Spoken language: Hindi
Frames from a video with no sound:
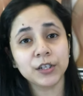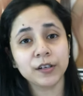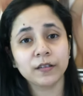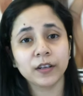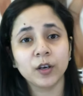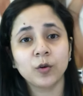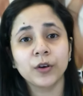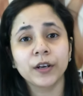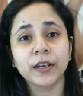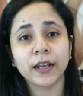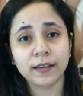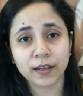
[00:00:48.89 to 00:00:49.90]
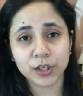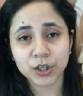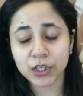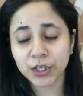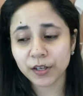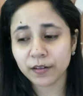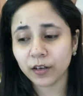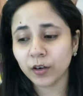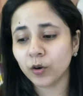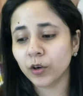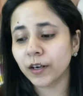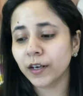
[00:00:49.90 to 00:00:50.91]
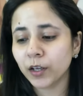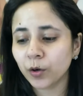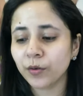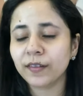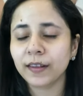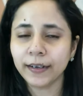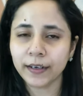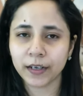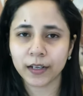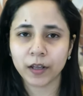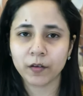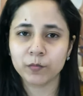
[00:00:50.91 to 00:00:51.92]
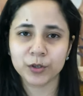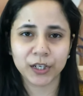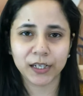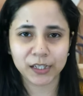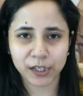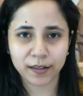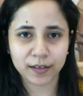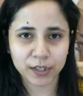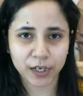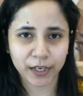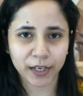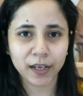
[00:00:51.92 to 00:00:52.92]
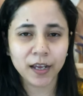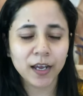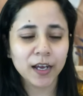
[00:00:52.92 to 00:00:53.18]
चीज़ें ऑर्गेनाइजेशनल चीज़ें और घर को सेट करते हुए मुझे ये चीज़ें चाहिए